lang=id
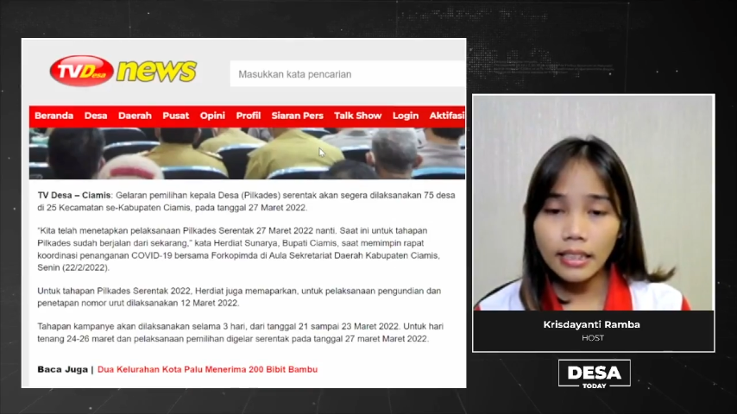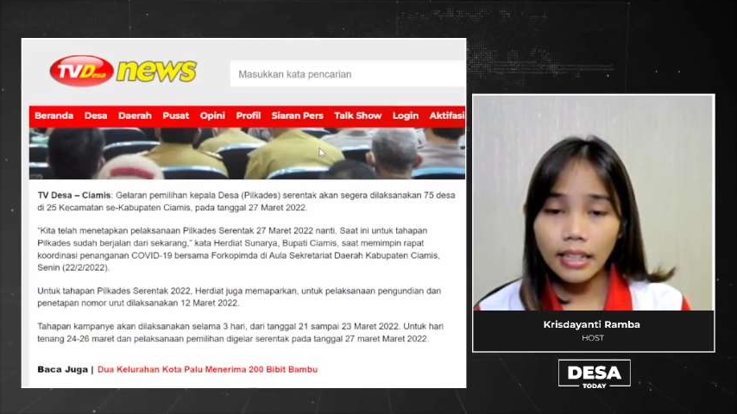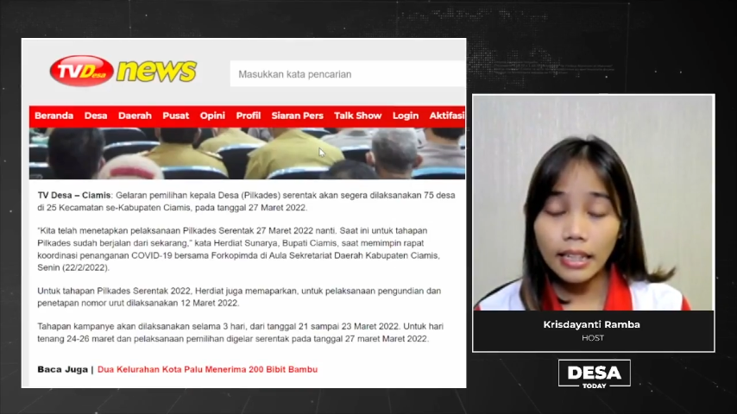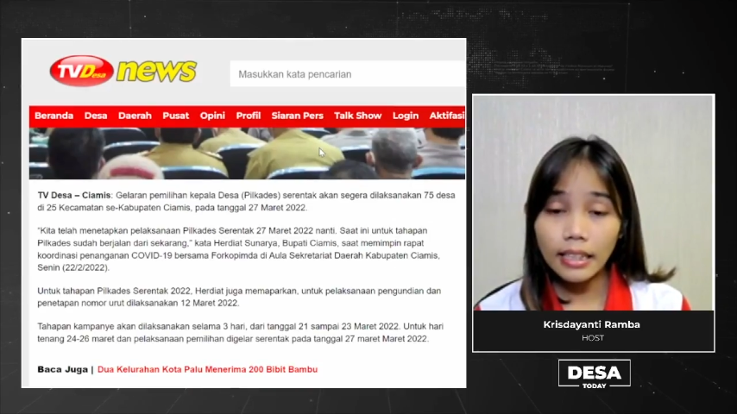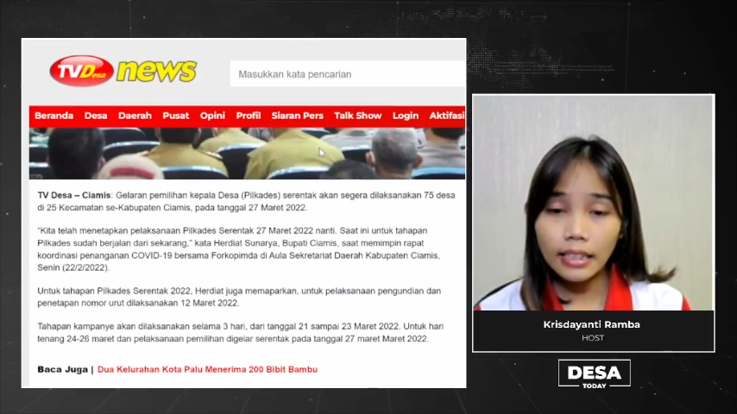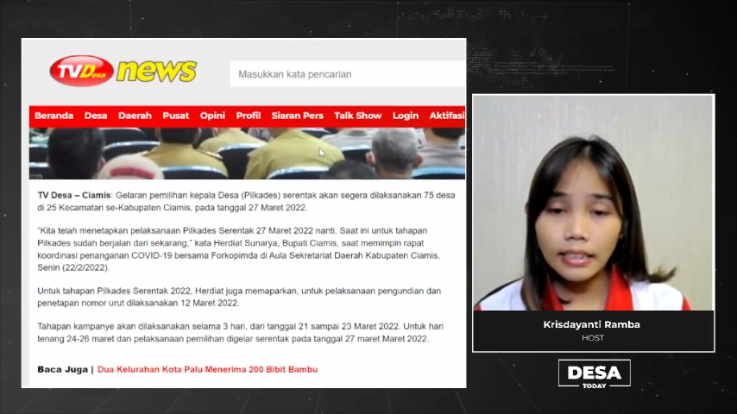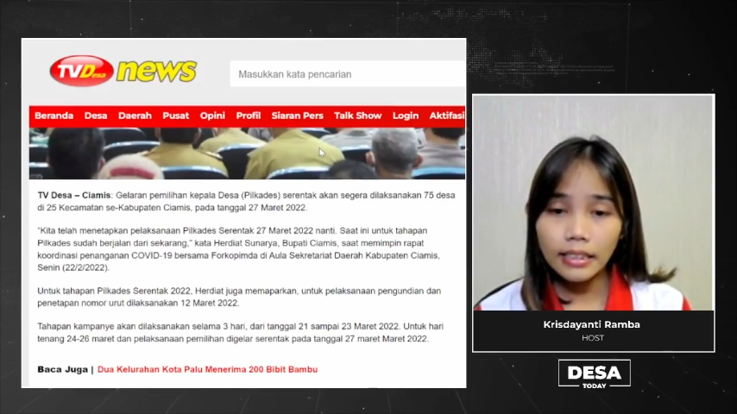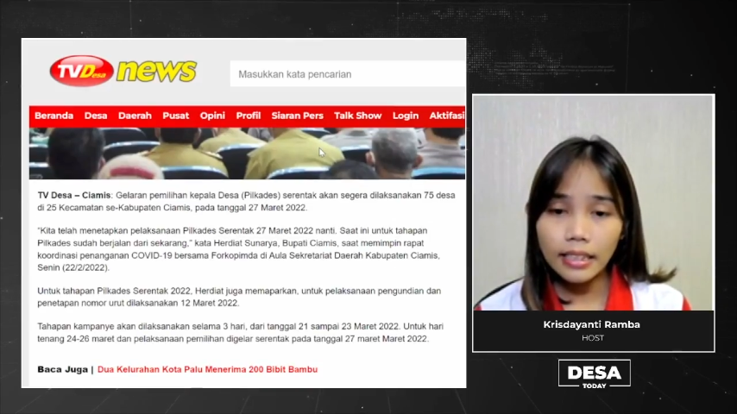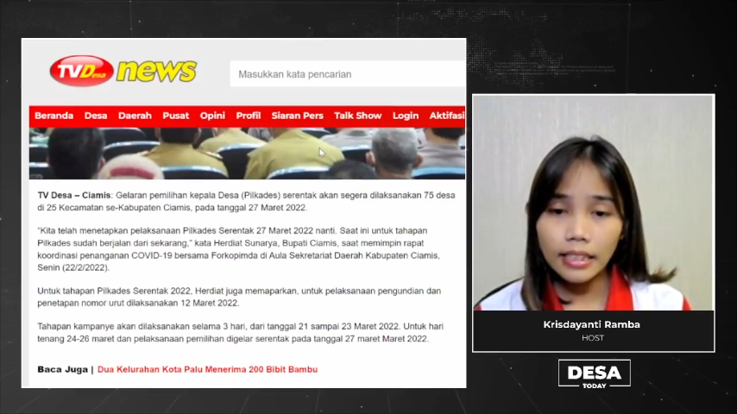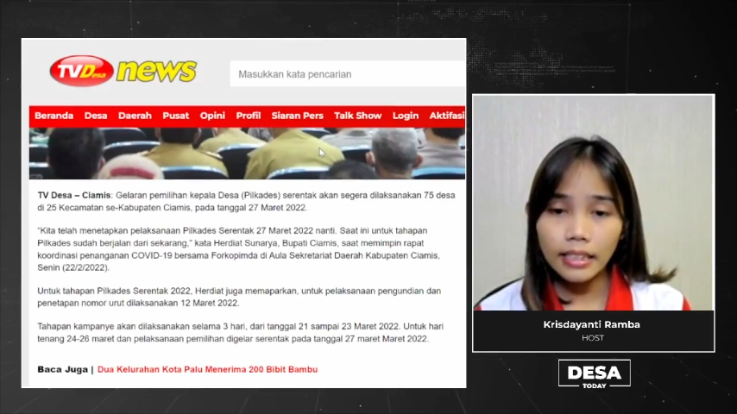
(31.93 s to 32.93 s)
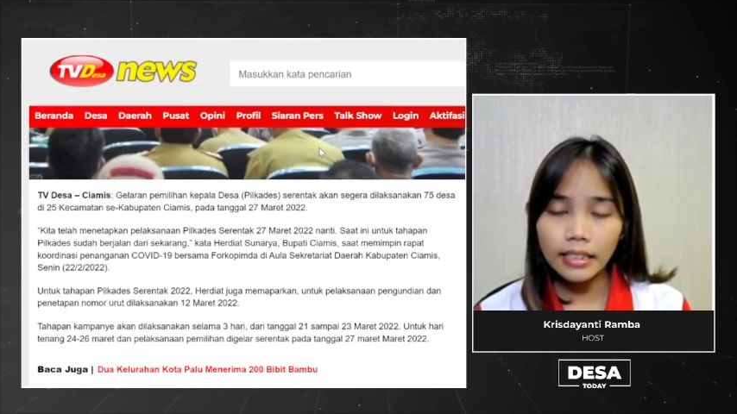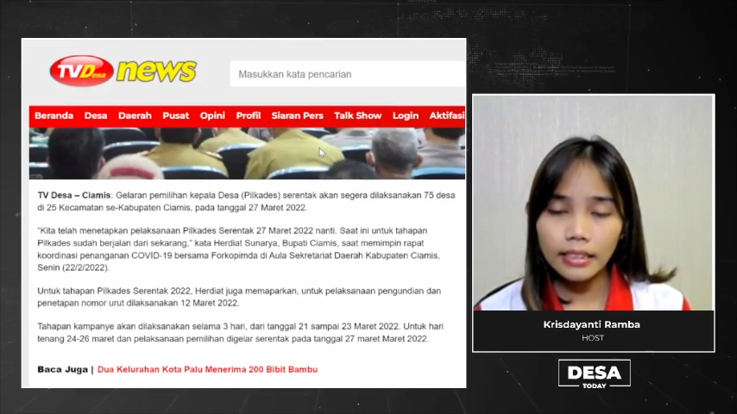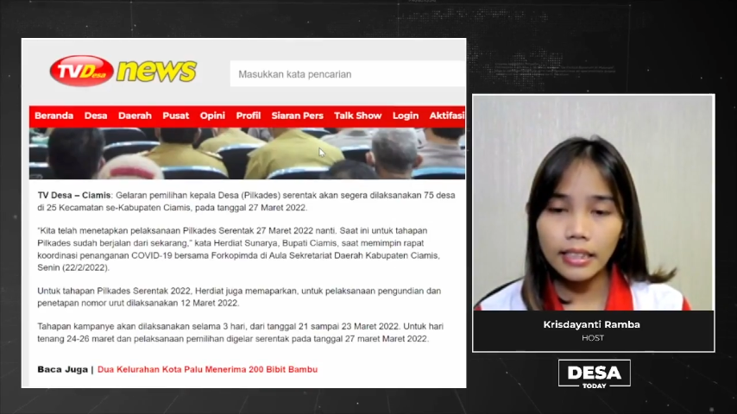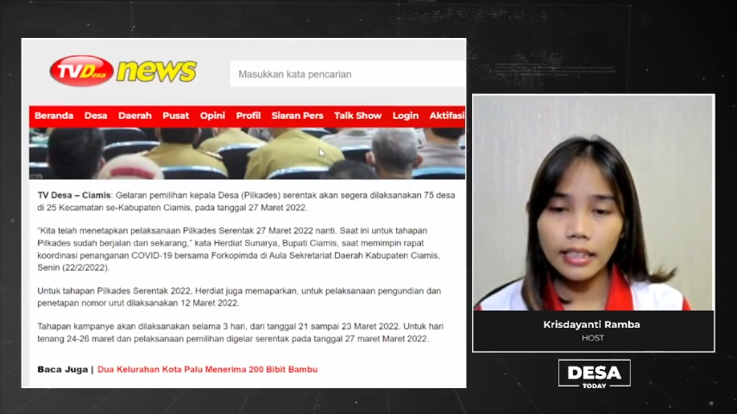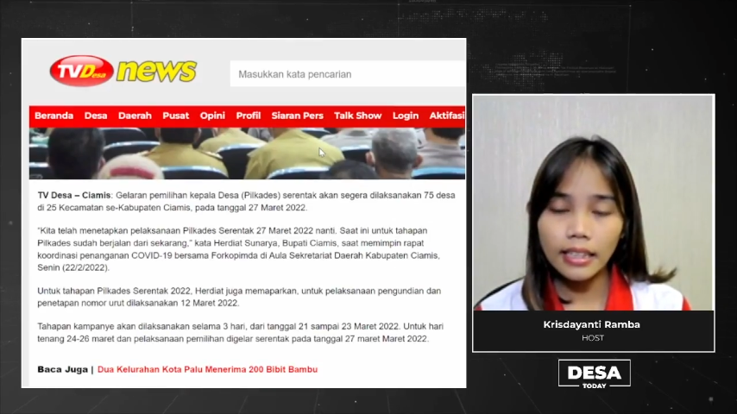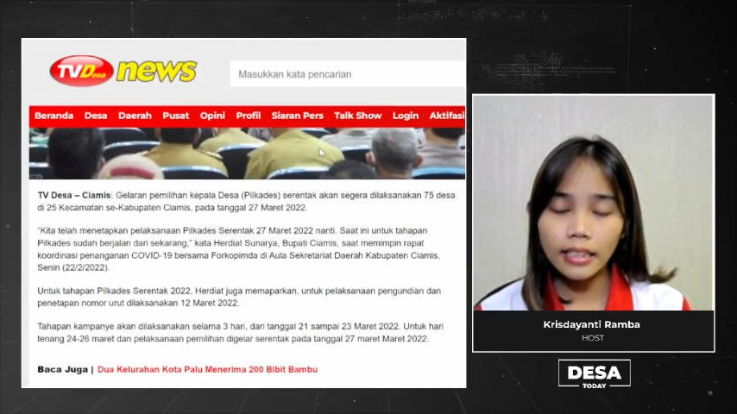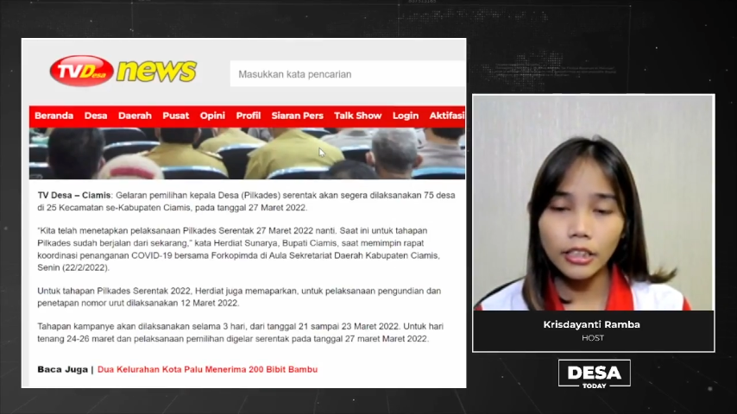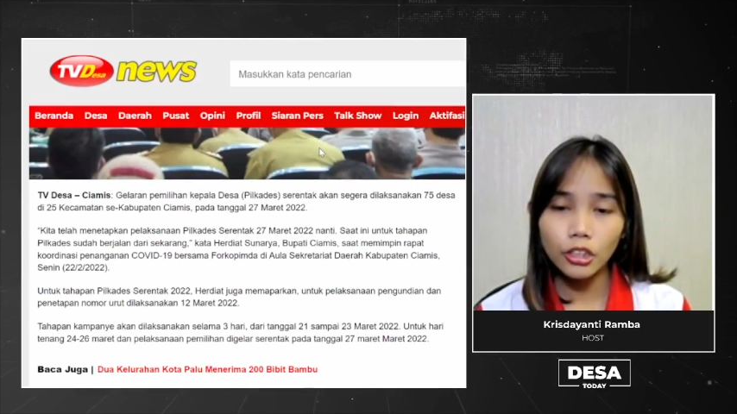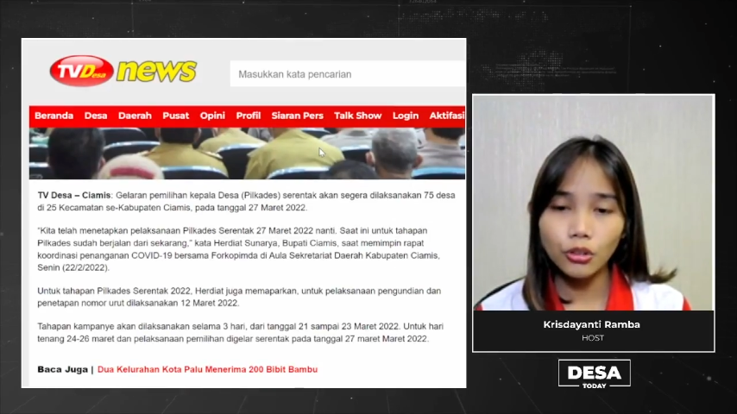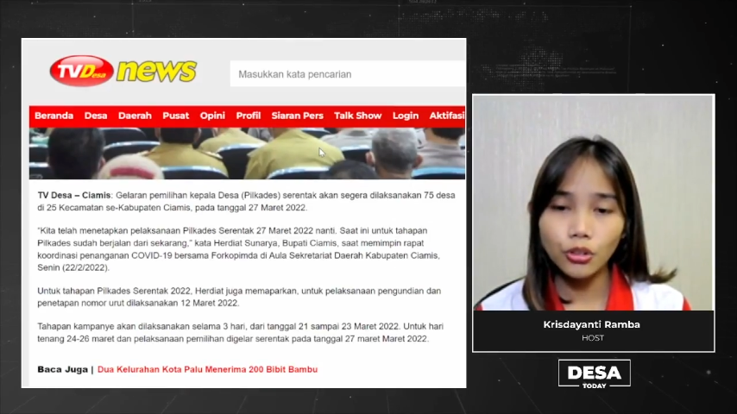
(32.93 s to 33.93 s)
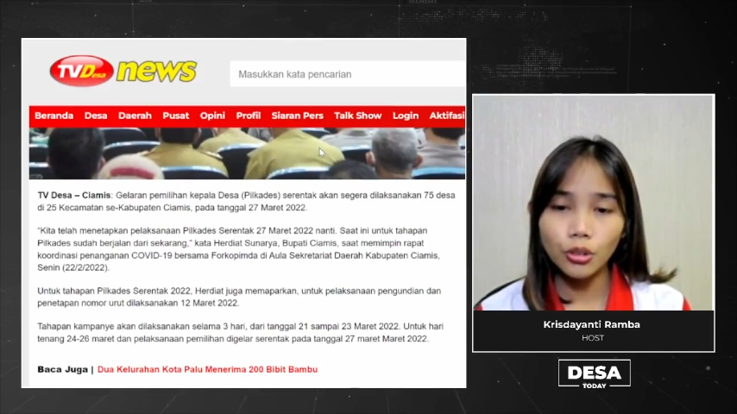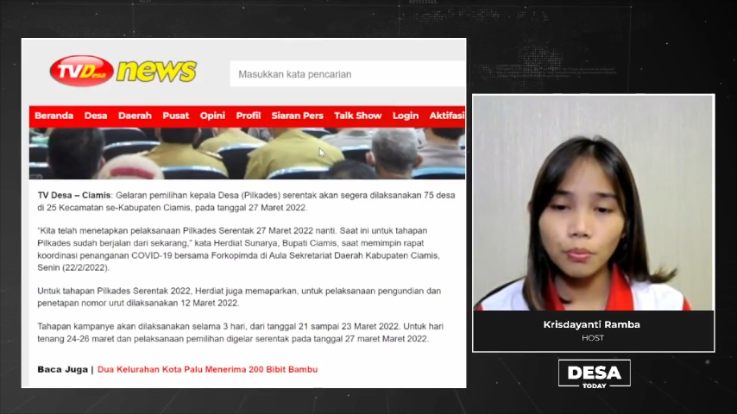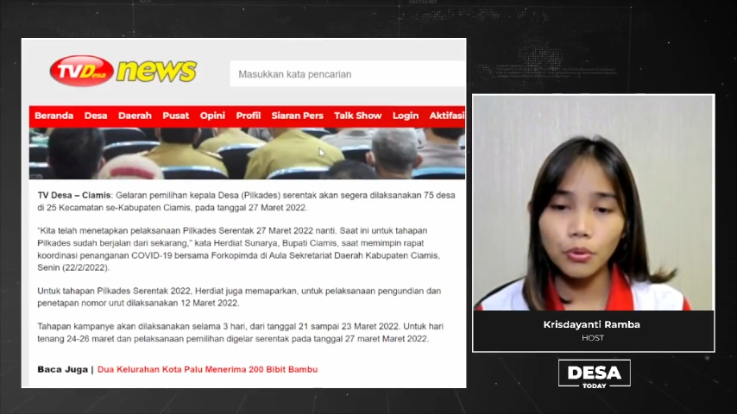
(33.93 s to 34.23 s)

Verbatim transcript: akan segera dilaksanakan 75